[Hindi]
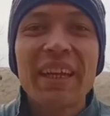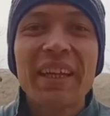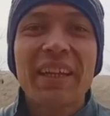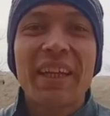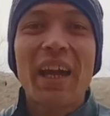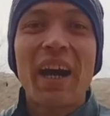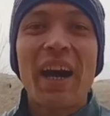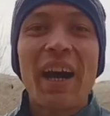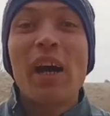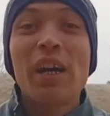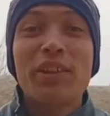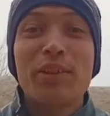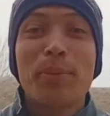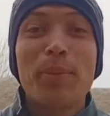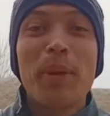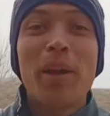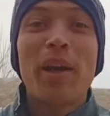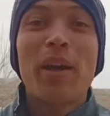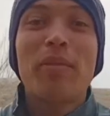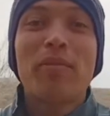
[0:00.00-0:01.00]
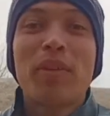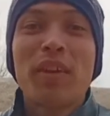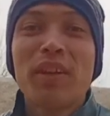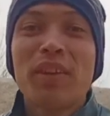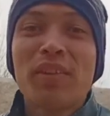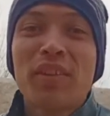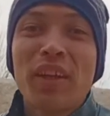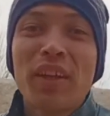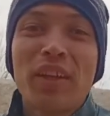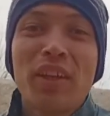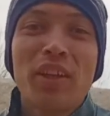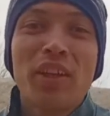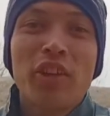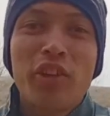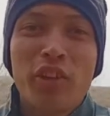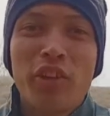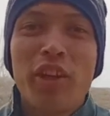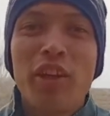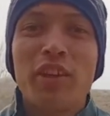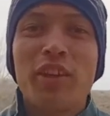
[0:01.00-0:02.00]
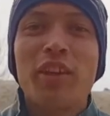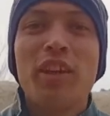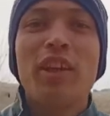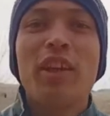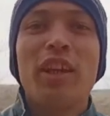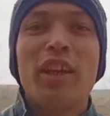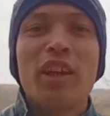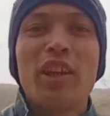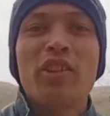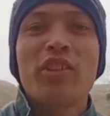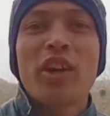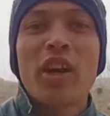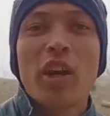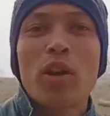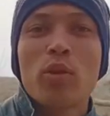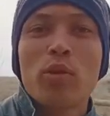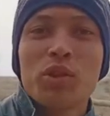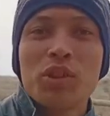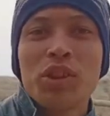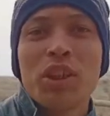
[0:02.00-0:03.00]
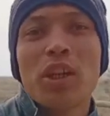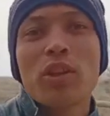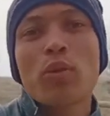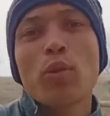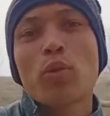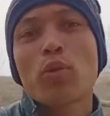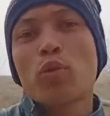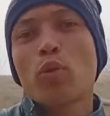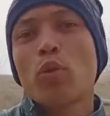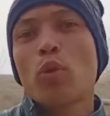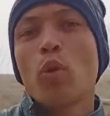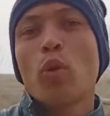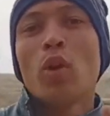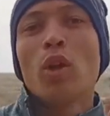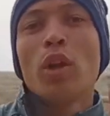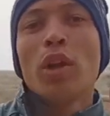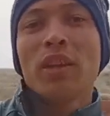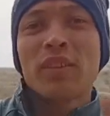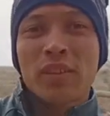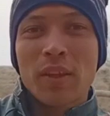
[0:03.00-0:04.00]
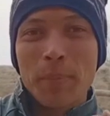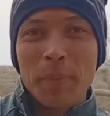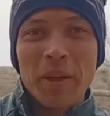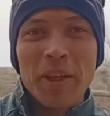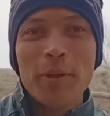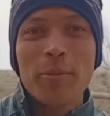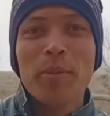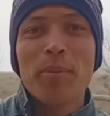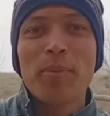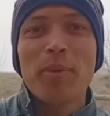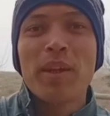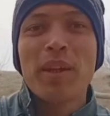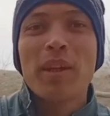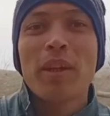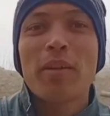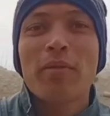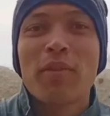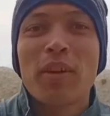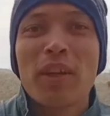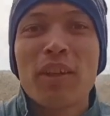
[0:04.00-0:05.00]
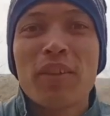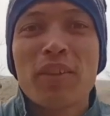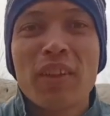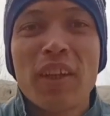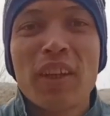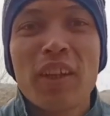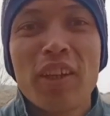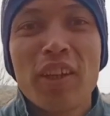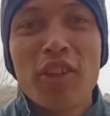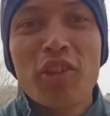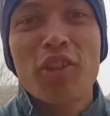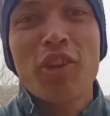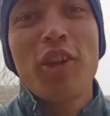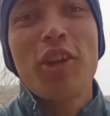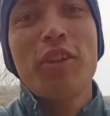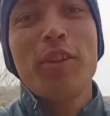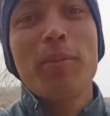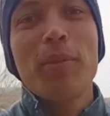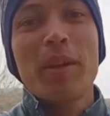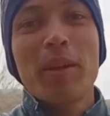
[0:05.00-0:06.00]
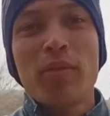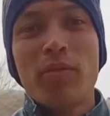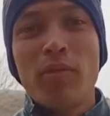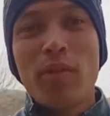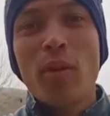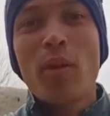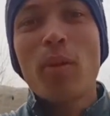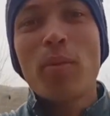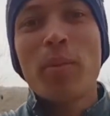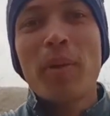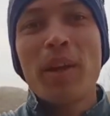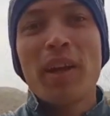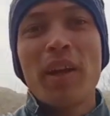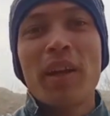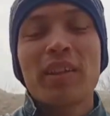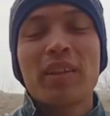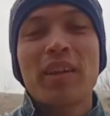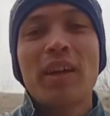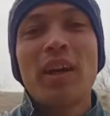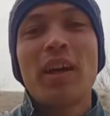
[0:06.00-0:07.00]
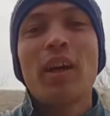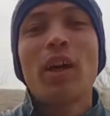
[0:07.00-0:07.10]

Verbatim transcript: है कि आज मैं अफगानिस्तान की नेशनलिटी लेने जा रहा हूँ जी हाँ दोस्तों इससे पहले भी मैंने अफगानिस्तान की नेशनलिटी पे एक व्लॉग बनाया था